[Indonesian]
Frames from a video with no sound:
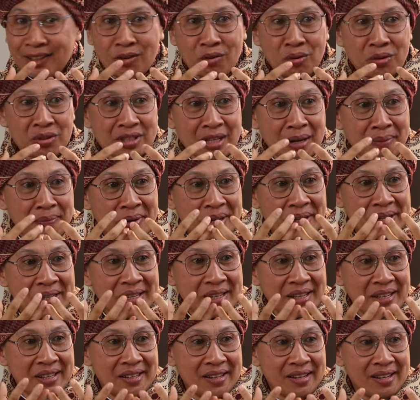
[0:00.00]
tegur sapa
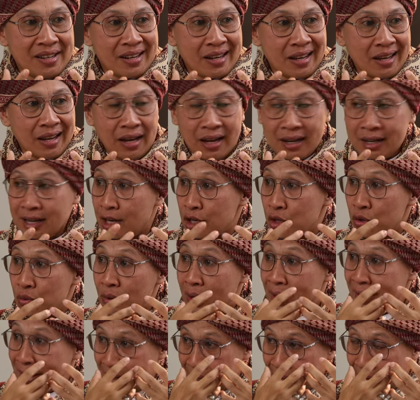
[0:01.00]
yang indah,
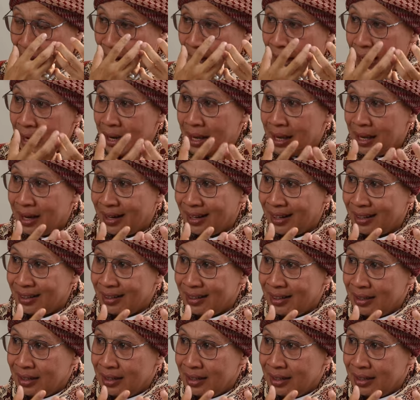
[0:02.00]
rayuan yang halal,